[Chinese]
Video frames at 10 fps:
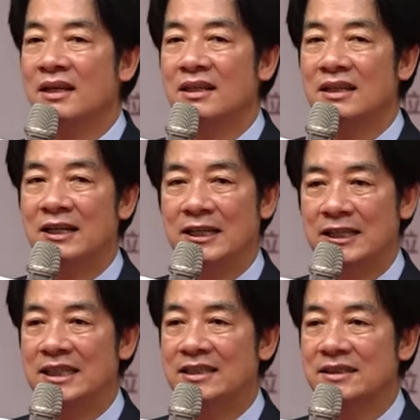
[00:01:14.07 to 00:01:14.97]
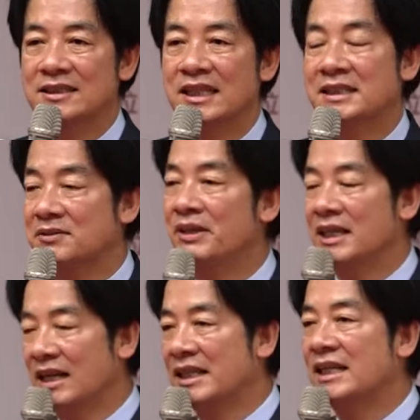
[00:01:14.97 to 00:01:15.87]
那实在是
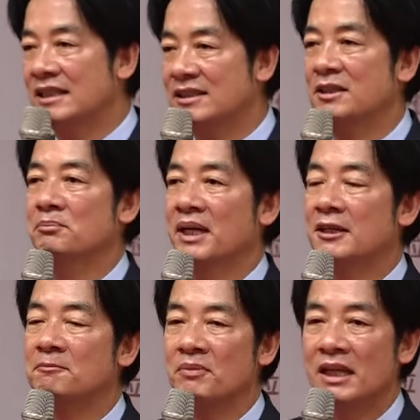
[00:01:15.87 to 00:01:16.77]
非常令人钦佩。